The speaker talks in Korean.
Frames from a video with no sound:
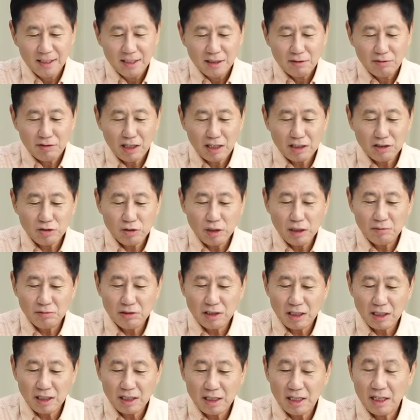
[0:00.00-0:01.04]
프랑스
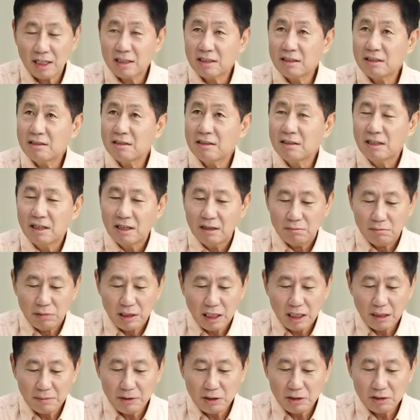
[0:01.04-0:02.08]
외무장관
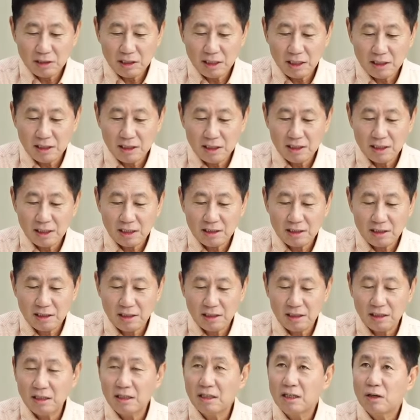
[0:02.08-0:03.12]
파병 사실
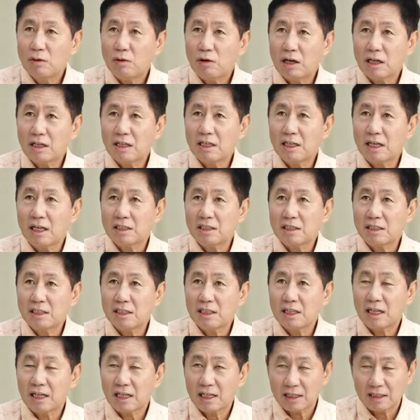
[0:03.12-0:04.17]
자체를
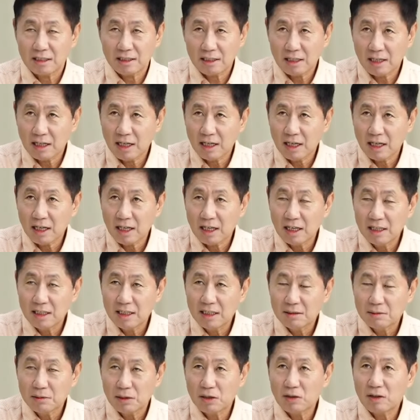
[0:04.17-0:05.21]
확인하지 않았다.
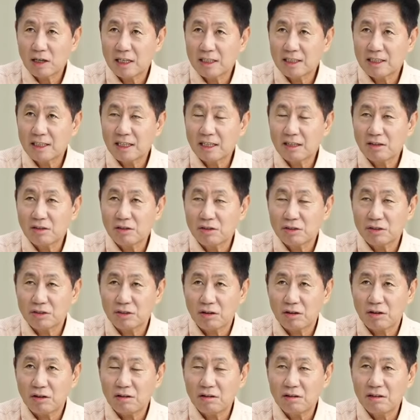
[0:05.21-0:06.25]
별거 아니라는
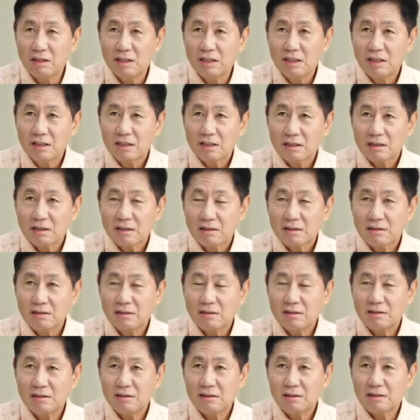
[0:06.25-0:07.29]
거죠.
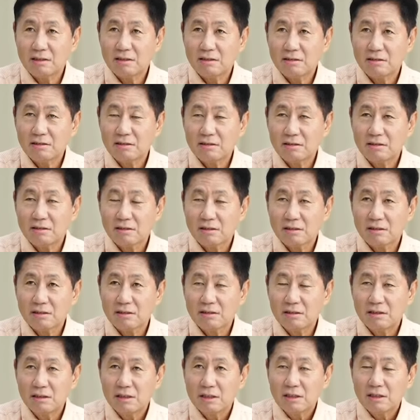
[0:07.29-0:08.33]
어,
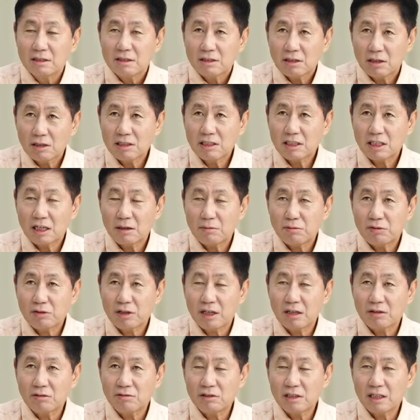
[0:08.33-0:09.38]
설사
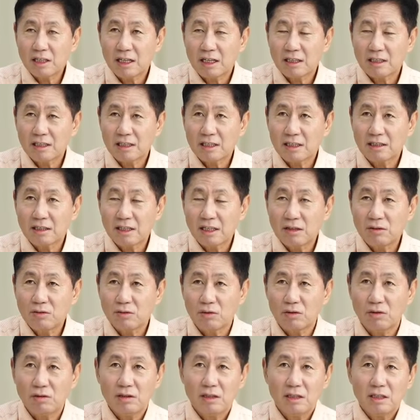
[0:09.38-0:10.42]
북한군이 간다
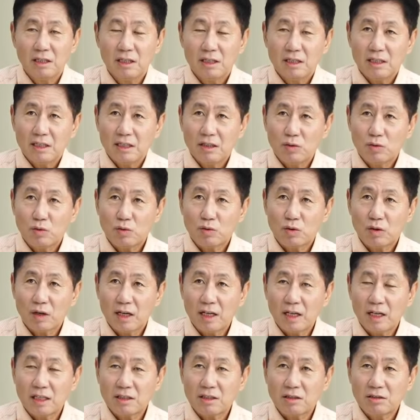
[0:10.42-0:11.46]
그래도 이
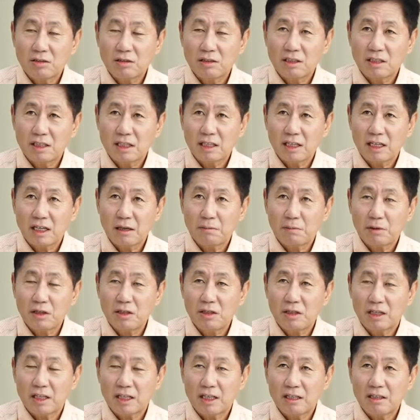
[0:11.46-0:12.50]
우크라이나 전쟁에
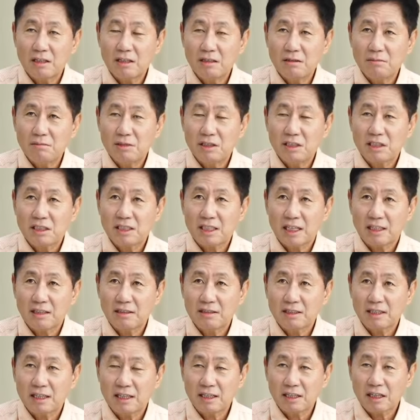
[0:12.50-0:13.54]
별 영향을 미치지
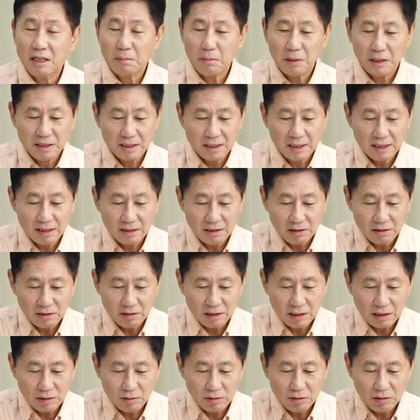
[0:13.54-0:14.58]
않는다 이렇게 판단하는 것
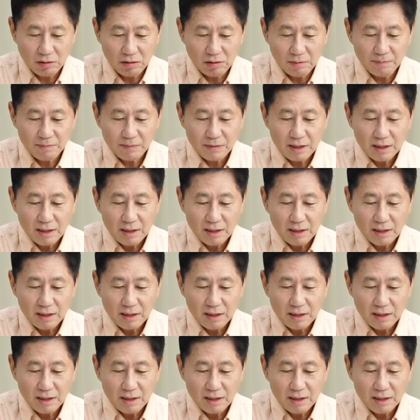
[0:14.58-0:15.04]
같고요.